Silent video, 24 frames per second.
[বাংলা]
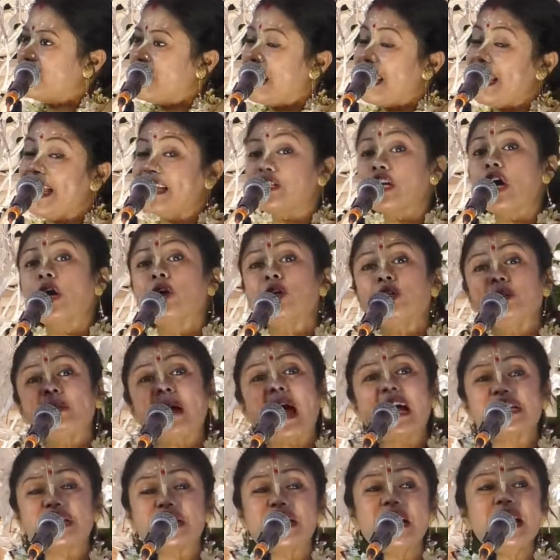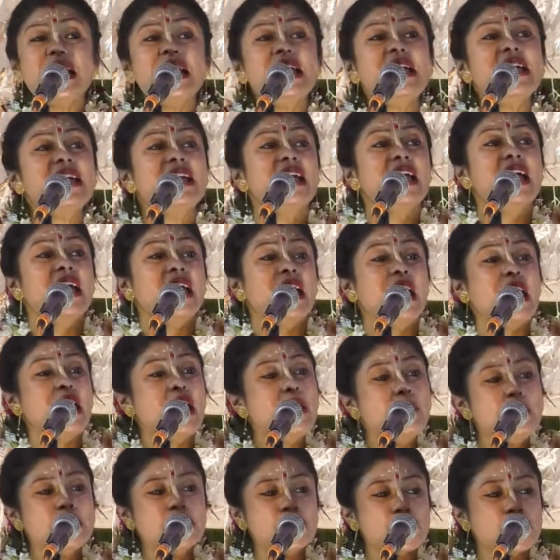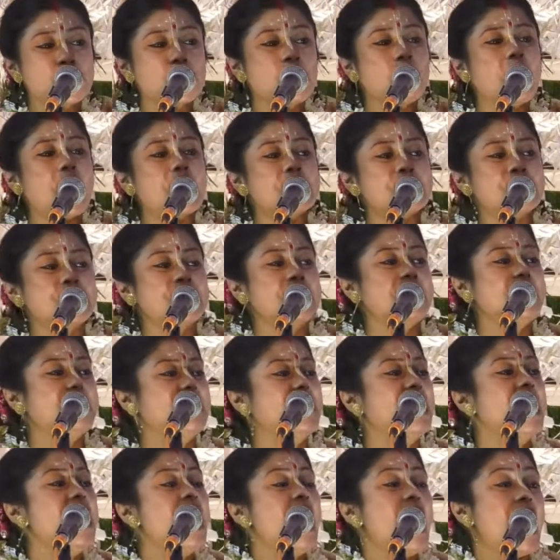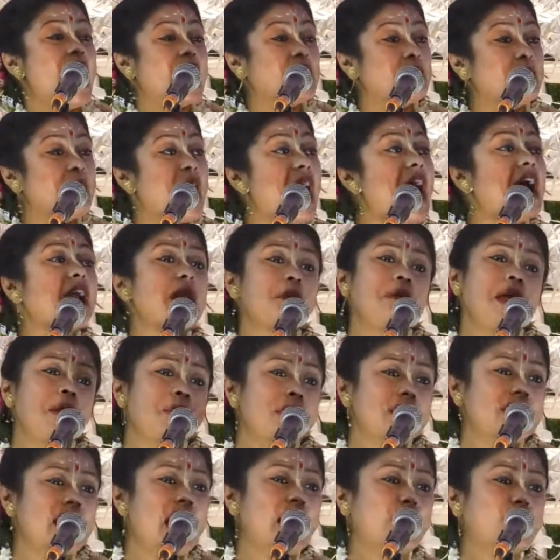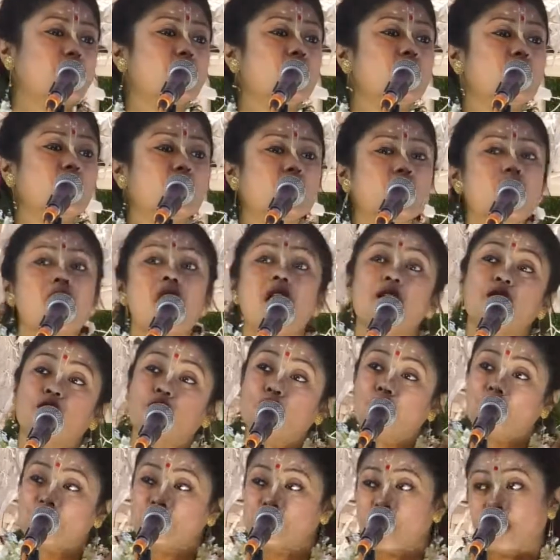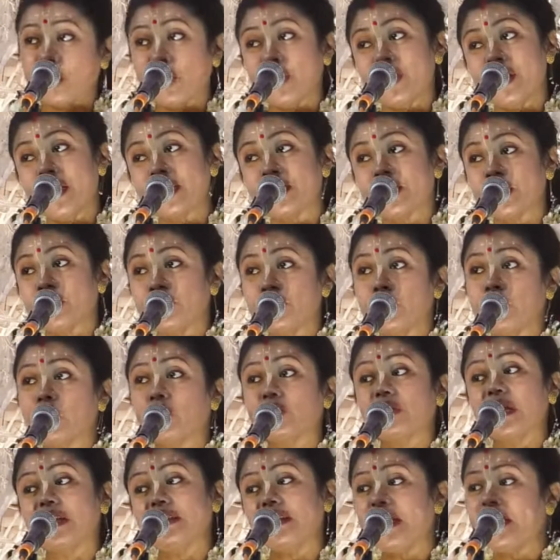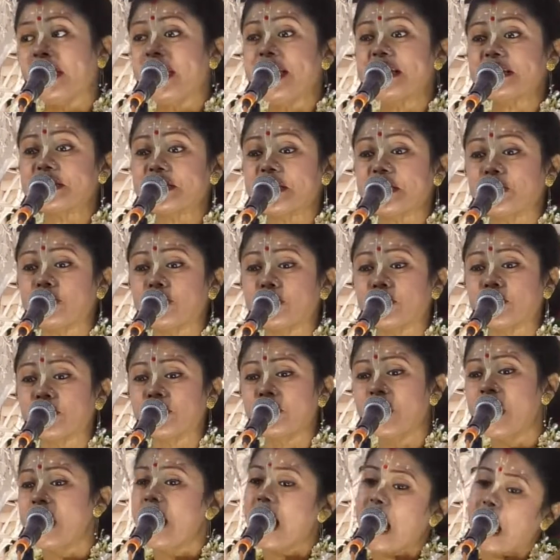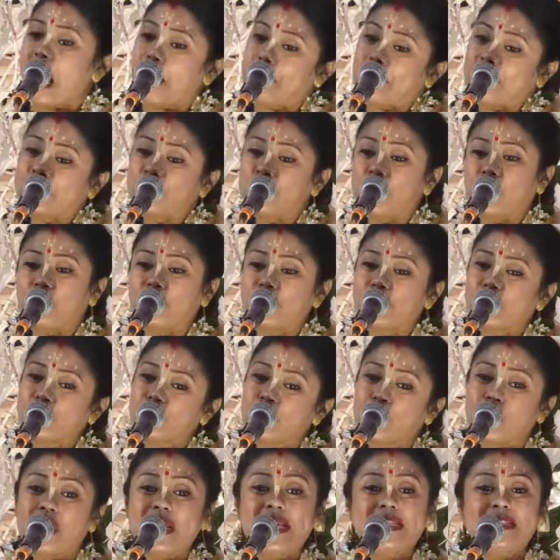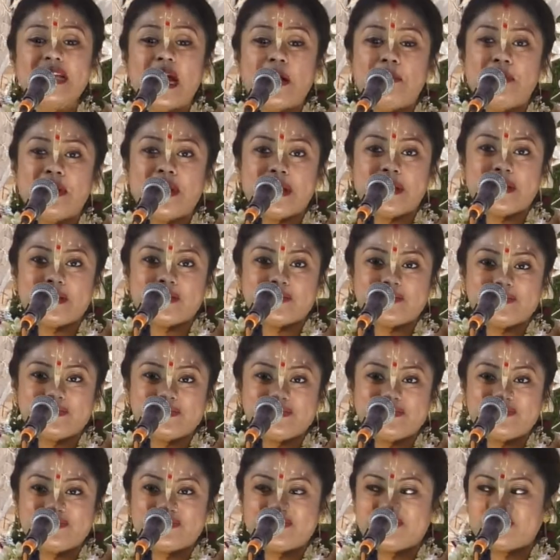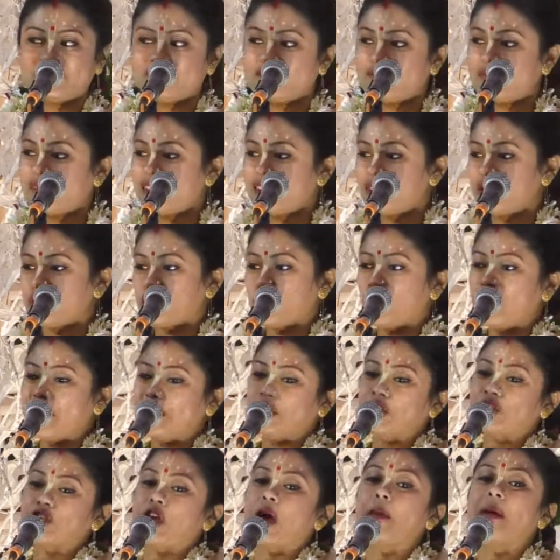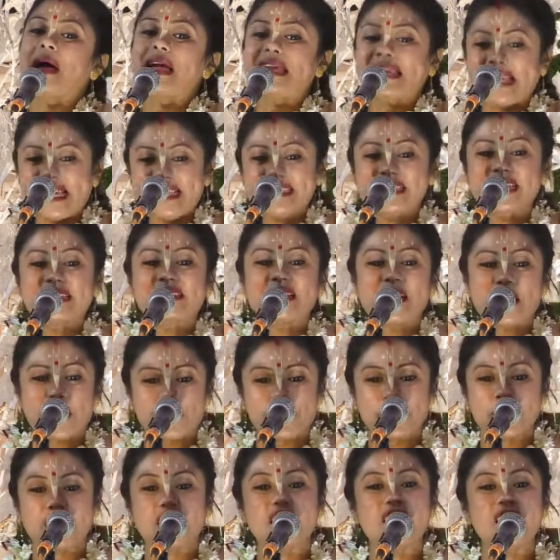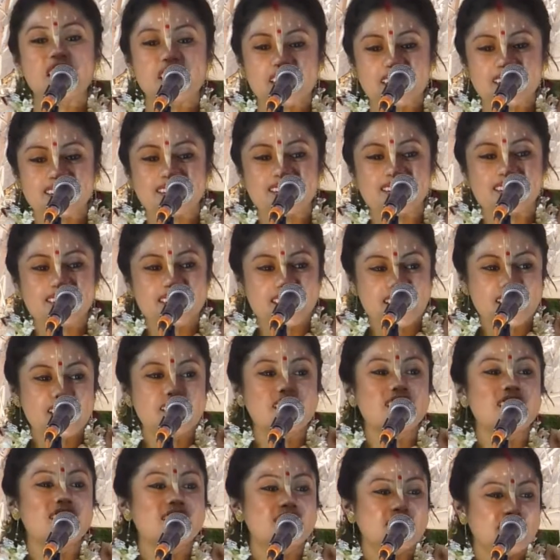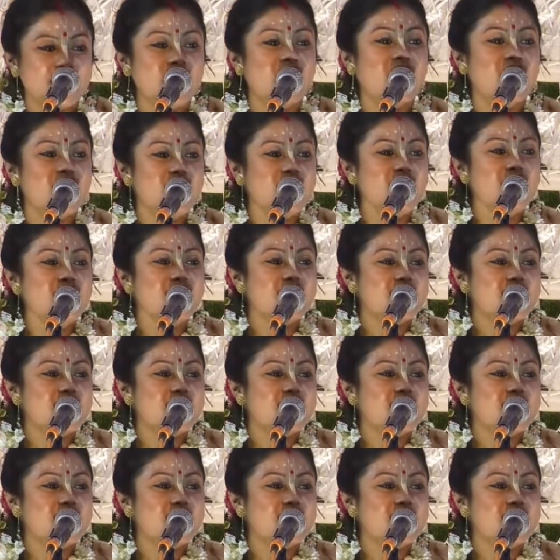হে জগৎবাসী হে বিশ্ববাসী একবার ভেবে দেখো তুমি যখন এসেছো কোথা থেকে এসেছো আবার যখন চলে যাবে চলে তো সবাইকে যেতে হবে কি হ্যাঁ